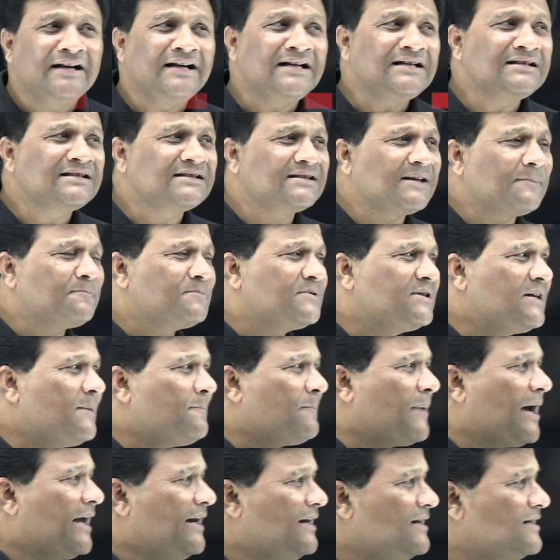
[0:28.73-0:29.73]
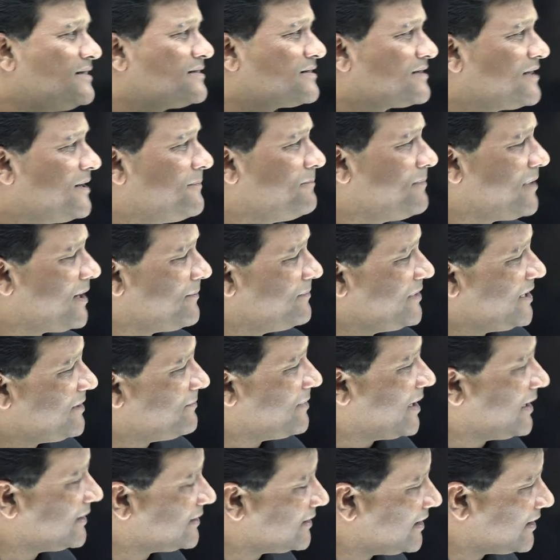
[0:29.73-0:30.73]
लेकिन सबसे पहली स्टेप में हम ये
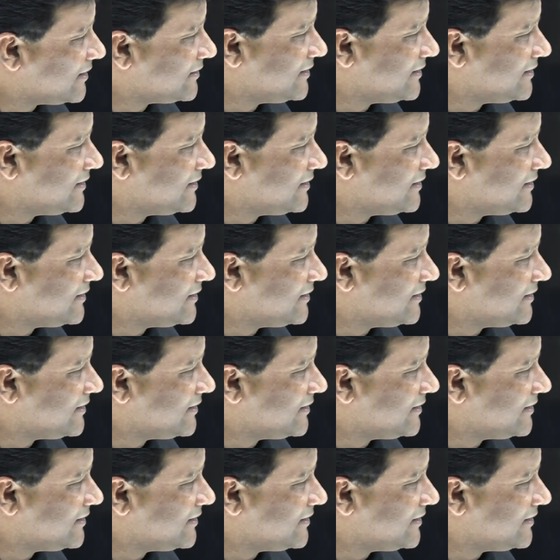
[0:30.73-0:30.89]
बात